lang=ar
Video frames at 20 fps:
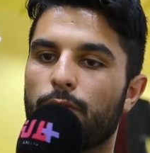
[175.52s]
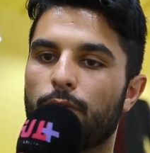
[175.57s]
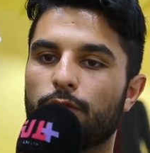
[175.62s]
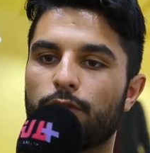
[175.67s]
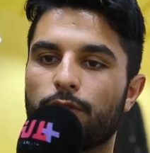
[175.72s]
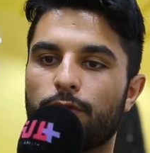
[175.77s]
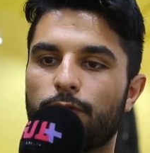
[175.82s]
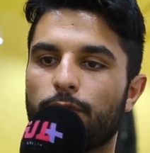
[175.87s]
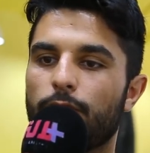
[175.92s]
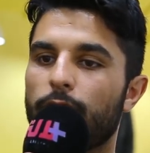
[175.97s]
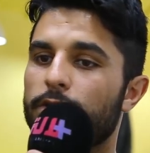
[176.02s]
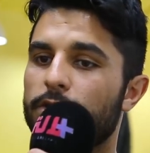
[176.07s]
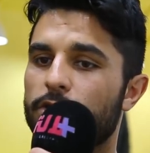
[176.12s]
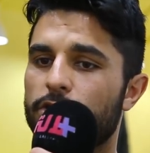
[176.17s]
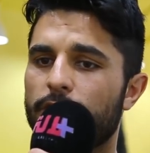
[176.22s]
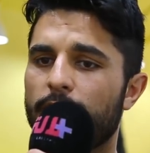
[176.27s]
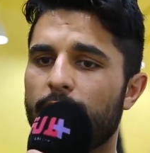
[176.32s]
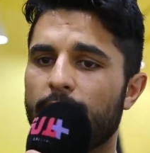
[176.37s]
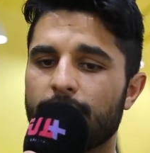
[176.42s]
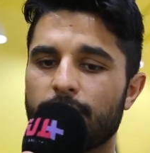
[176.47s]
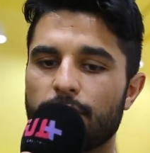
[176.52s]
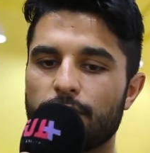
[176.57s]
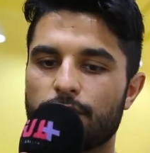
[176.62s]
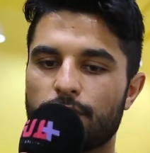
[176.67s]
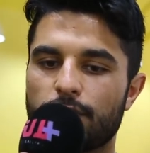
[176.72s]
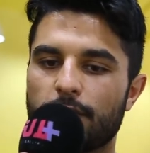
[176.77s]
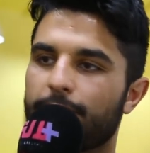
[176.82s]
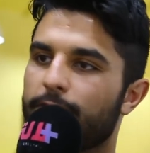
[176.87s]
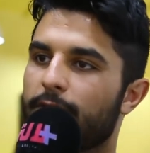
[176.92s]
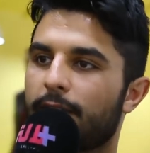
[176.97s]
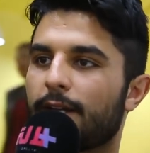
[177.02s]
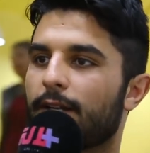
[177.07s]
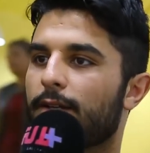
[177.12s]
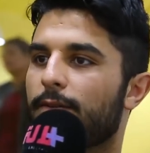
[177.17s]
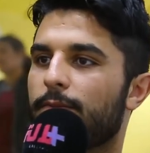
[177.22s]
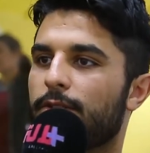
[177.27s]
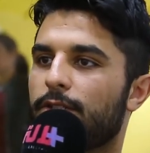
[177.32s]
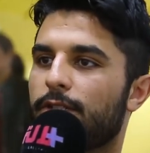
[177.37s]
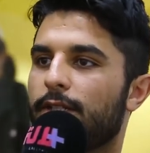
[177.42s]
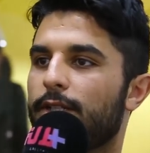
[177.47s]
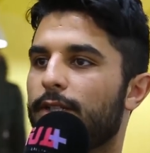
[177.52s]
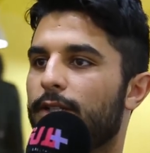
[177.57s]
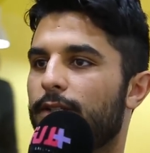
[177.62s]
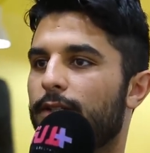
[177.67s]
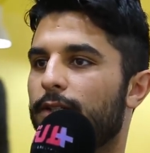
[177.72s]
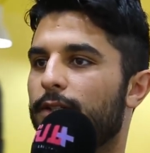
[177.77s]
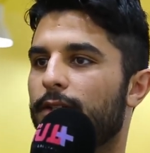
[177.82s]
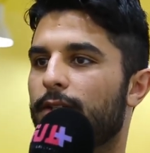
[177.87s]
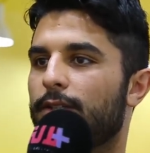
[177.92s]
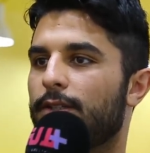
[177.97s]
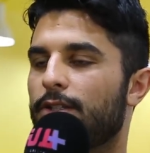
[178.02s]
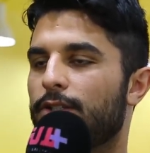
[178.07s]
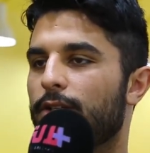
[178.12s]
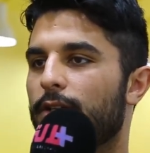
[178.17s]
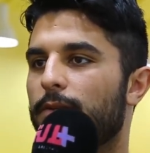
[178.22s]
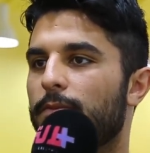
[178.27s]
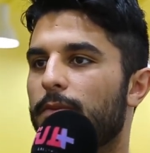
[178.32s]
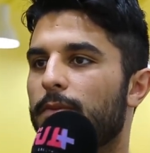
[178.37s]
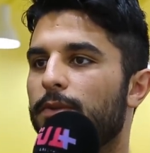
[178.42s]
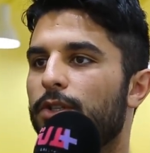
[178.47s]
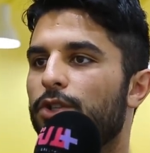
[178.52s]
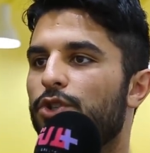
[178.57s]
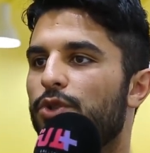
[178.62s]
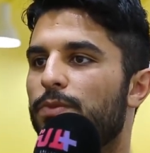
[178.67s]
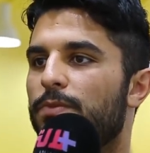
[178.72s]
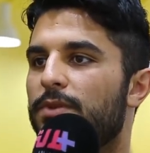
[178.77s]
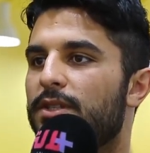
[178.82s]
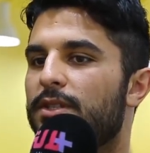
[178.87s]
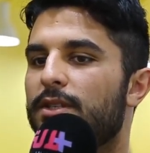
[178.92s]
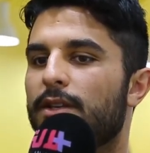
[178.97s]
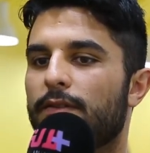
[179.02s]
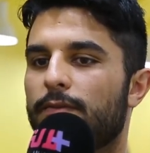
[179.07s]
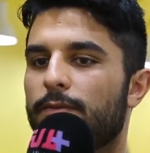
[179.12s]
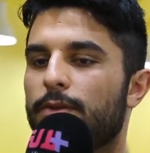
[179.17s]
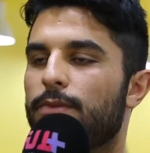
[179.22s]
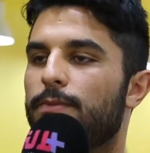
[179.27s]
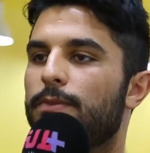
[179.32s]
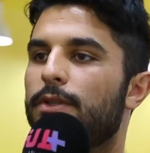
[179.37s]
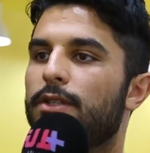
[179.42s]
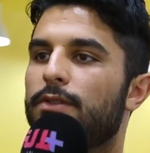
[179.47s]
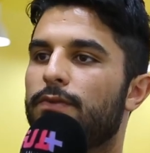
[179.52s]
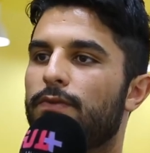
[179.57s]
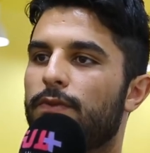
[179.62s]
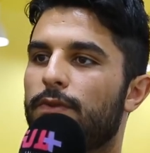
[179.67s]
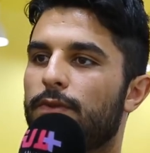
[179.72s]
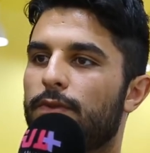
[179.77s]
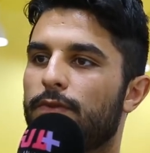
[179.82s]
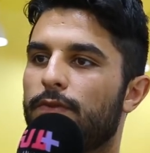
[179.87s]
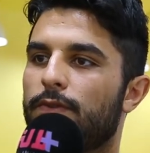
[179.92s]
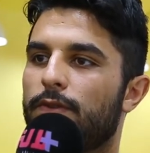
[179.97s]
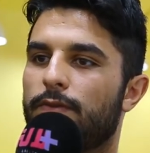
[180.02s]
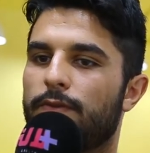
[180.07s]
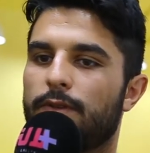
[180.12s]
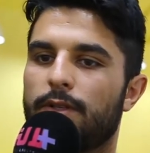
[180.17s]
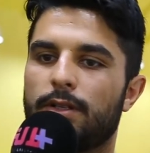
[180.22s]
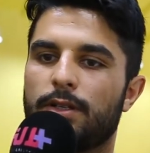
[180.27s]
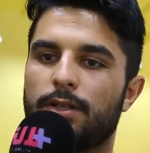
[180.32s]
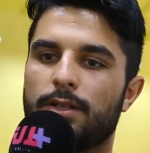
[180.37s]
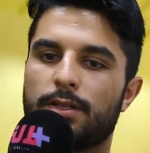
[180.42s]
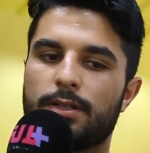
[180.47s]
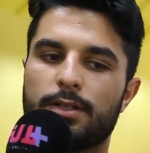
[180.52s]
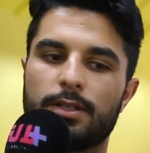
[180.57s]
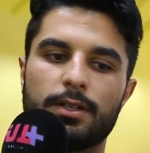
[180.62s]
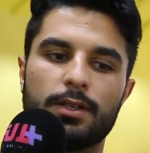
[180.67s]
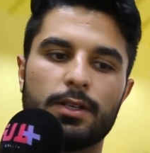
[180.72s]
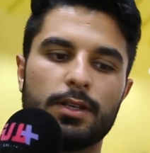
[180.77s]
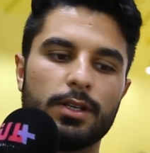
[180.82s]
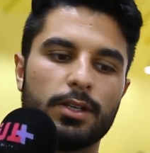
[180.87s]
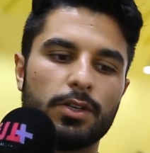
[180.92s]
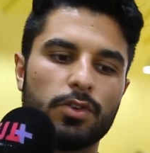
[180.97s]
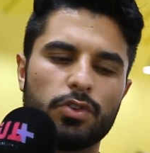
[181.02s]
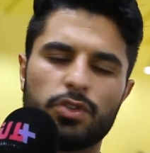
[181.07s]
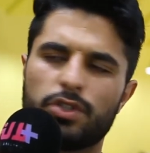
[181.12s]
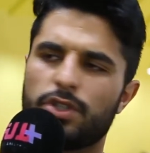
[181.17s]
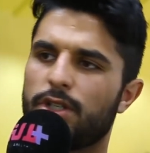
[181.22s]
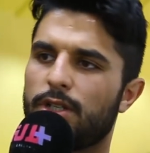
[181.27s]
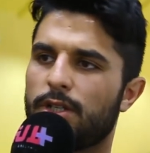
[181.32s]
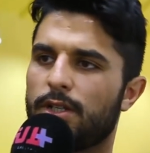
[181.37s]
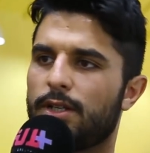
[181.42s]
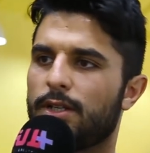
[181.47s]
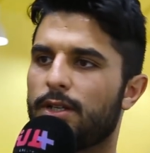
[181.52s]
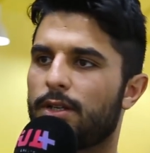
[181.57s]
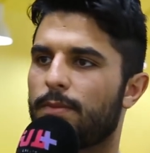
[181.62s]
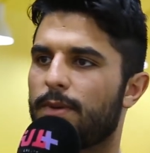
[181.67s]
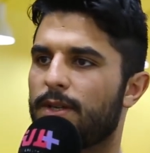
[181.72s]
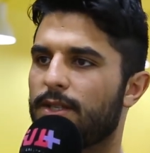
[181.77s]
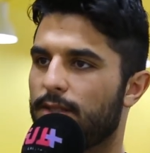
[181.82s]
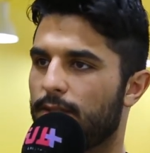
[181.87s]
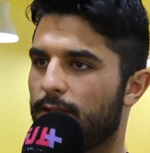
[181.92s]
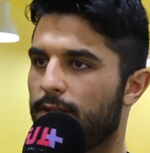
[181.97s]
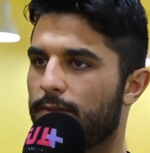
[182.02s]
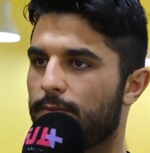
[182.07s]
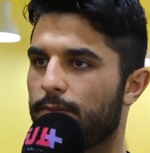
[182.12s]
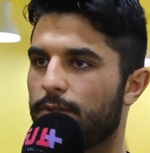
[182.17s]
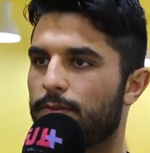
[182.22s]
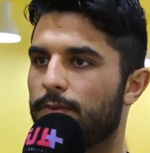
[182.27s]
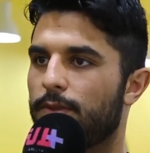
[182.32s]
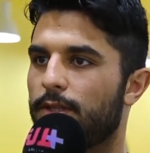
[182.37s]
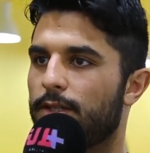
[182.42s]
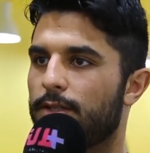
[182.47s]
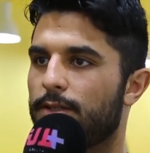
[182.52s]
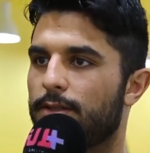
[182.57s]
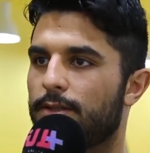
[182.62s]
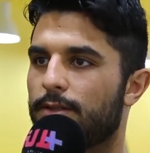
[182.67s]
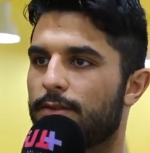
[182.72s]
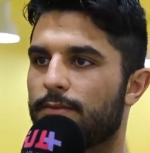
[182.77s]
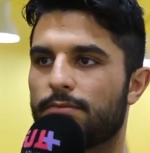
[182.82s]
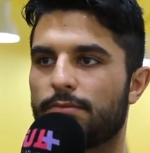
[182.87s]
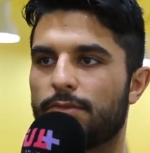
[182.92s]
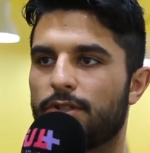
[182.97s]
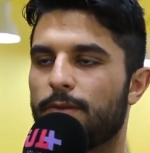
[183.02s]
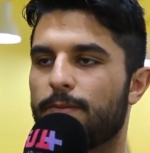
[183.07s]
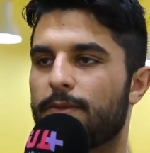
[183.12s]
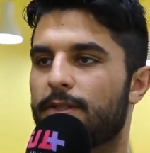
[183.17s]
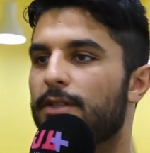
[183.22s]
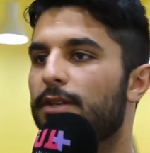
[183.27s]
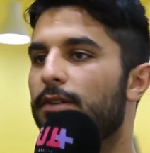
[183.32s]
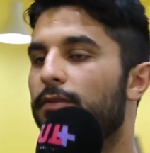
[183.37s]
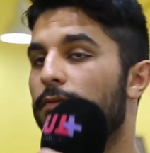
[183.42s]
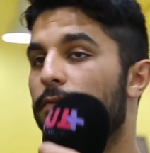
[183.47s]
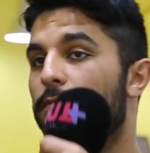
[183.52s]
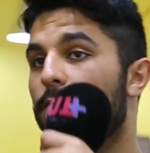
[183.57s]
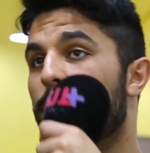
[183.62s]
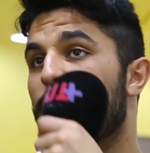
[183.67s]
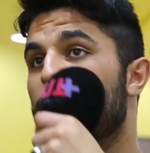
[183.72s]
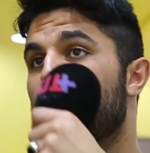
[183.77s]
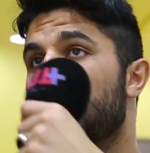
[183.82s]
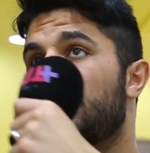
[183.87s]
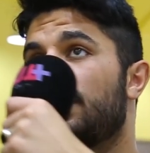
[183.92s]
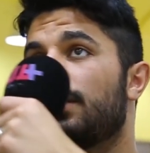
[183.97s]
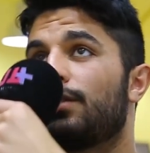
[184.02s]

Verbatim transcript: ودو فويس جا حتى جا في الطريق ماشي ديجا انا ما بديتش بزاف باش بديت في الفن يعني شي ربع سنين باش بديت ماشي بزاف ربع سنين